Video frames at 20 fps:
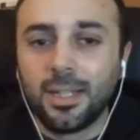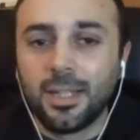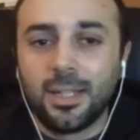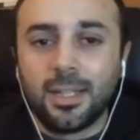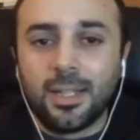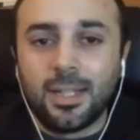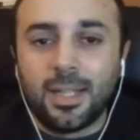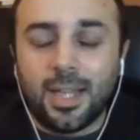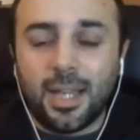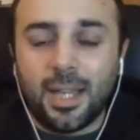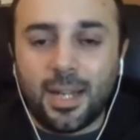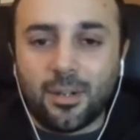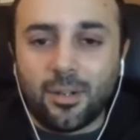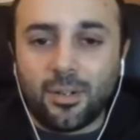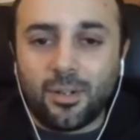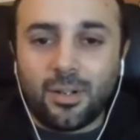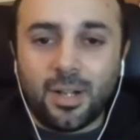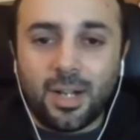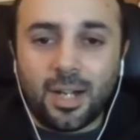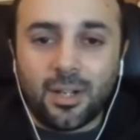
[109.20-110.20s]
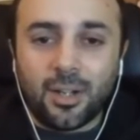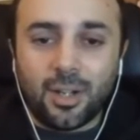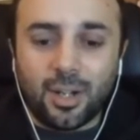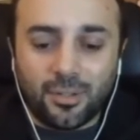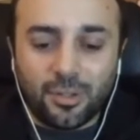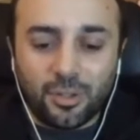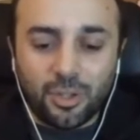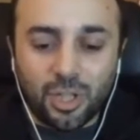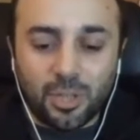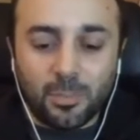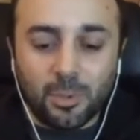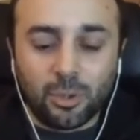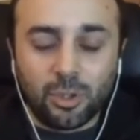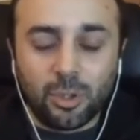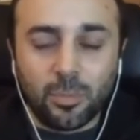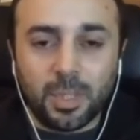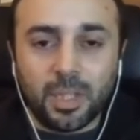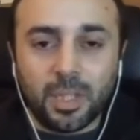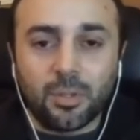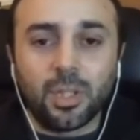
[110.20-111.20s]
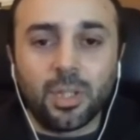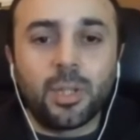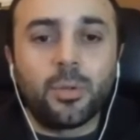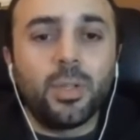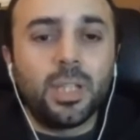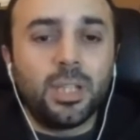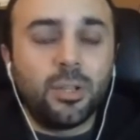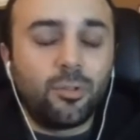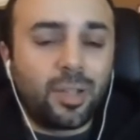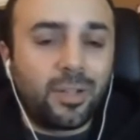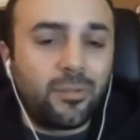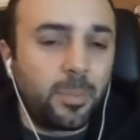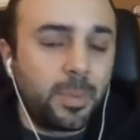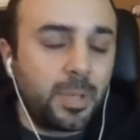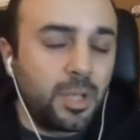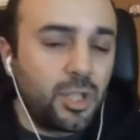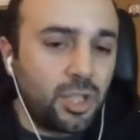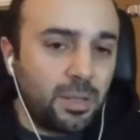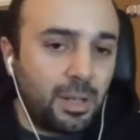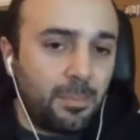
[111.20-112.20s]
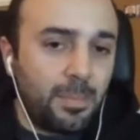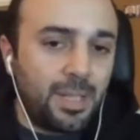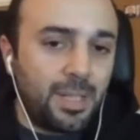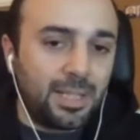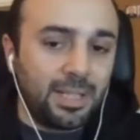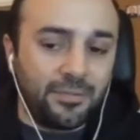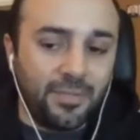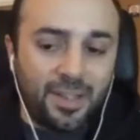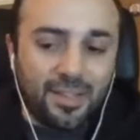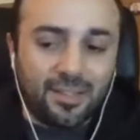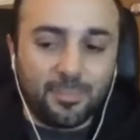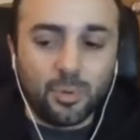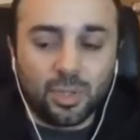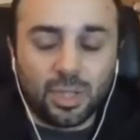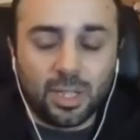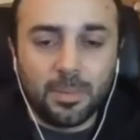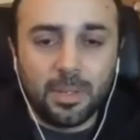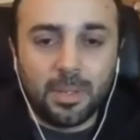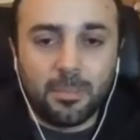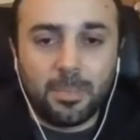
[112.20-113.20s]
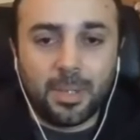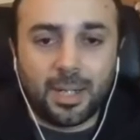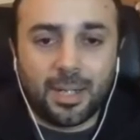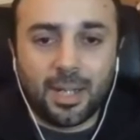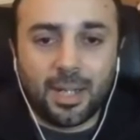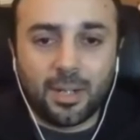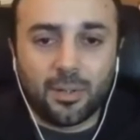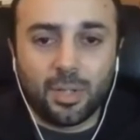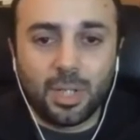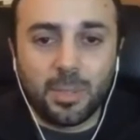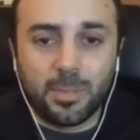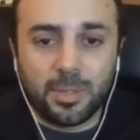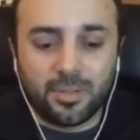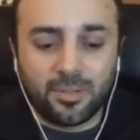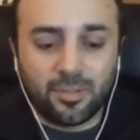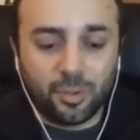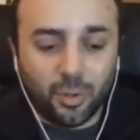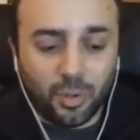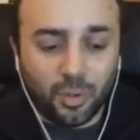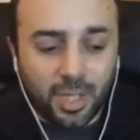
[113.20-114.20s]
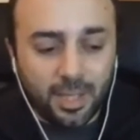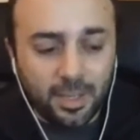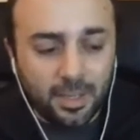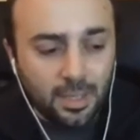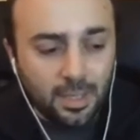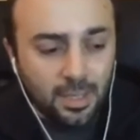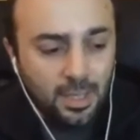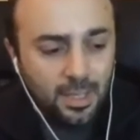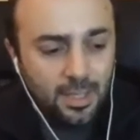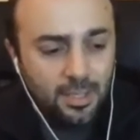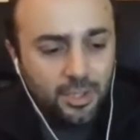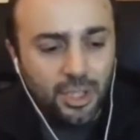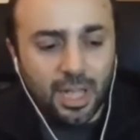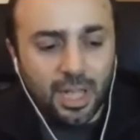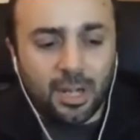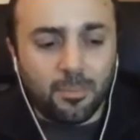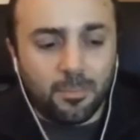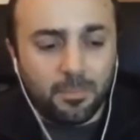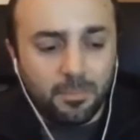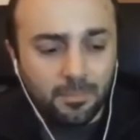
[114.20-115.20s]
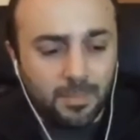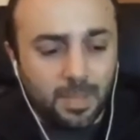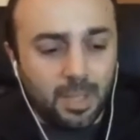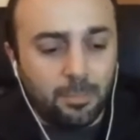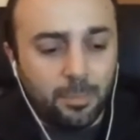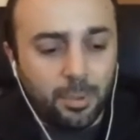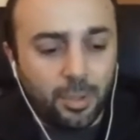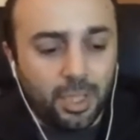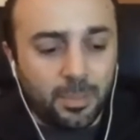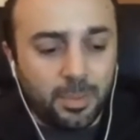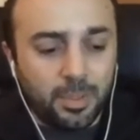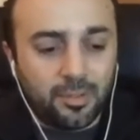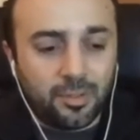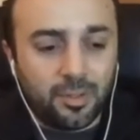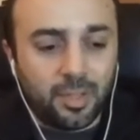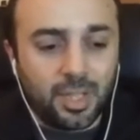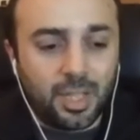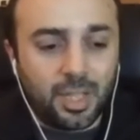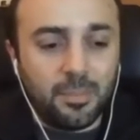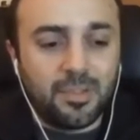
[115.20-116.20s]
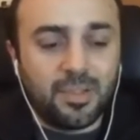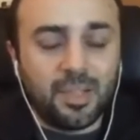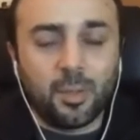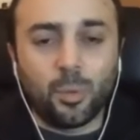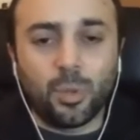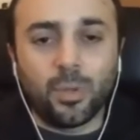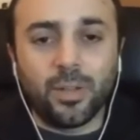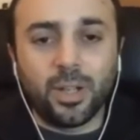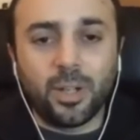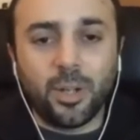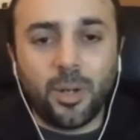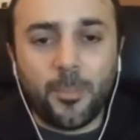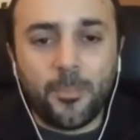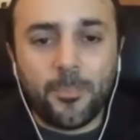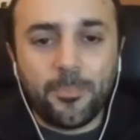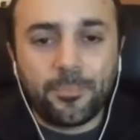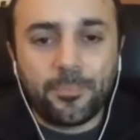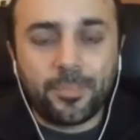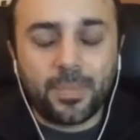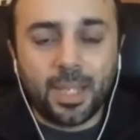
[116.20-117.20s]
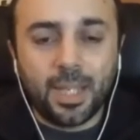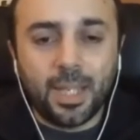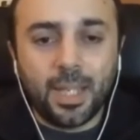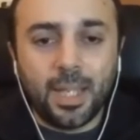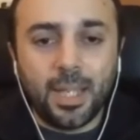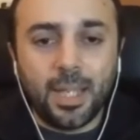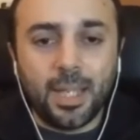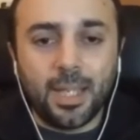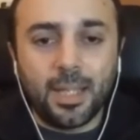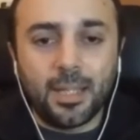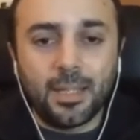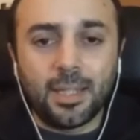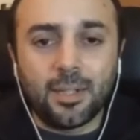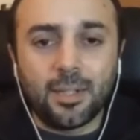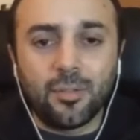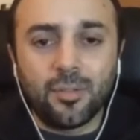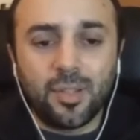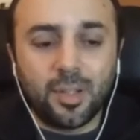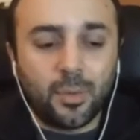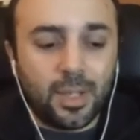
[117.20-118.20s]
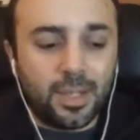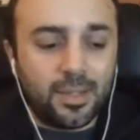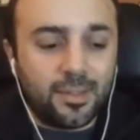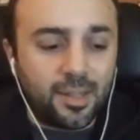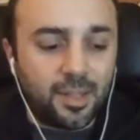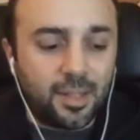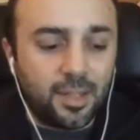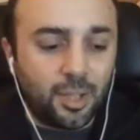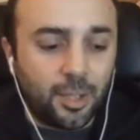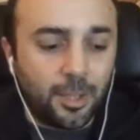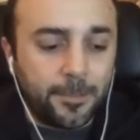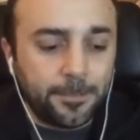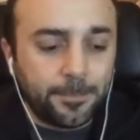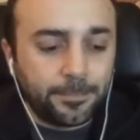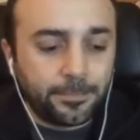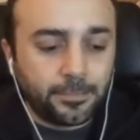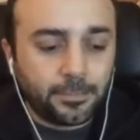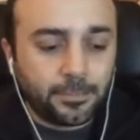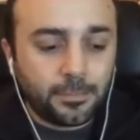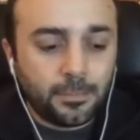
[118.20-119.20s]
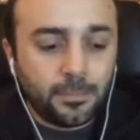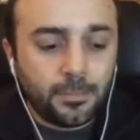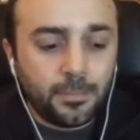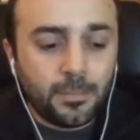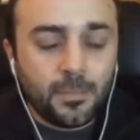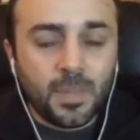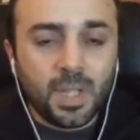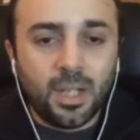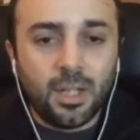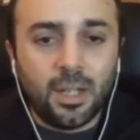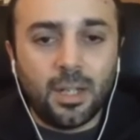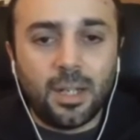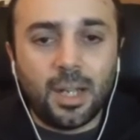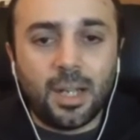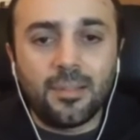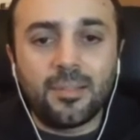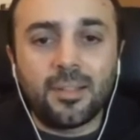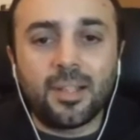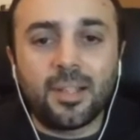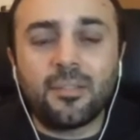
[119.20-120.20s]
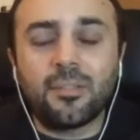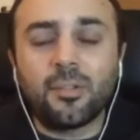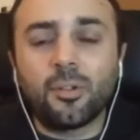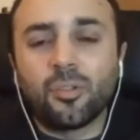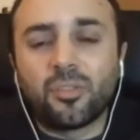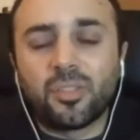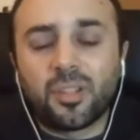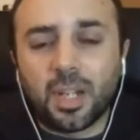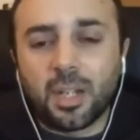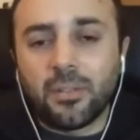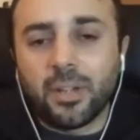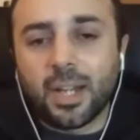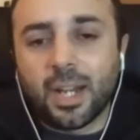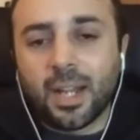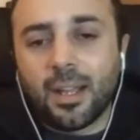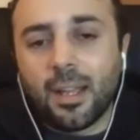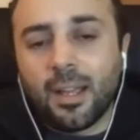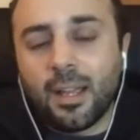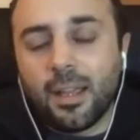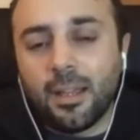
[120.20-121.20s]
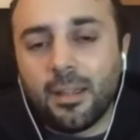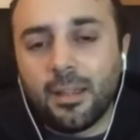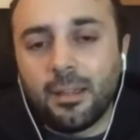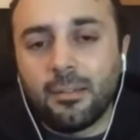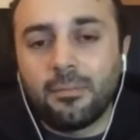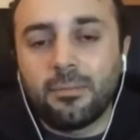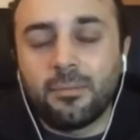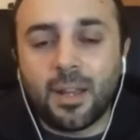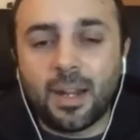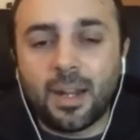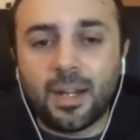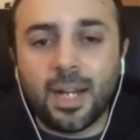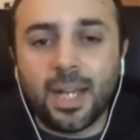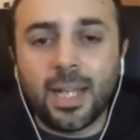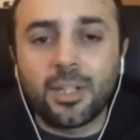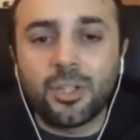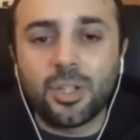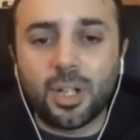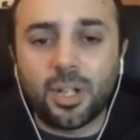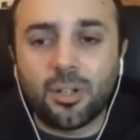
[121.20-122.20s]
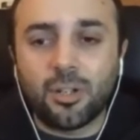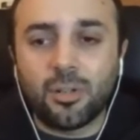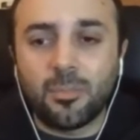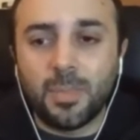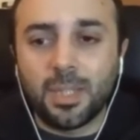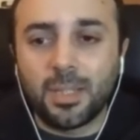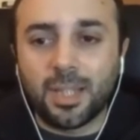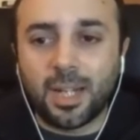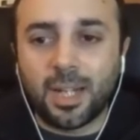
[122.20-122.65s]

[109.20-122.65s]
erano ancora social molto piccoli, quindi usavo principalmente Facebook per parlare con le persone. C'era un bel po' di persone che mi seguivano e di conseguenza io, eh, anziché solo scrivere e far leggere e commentare gli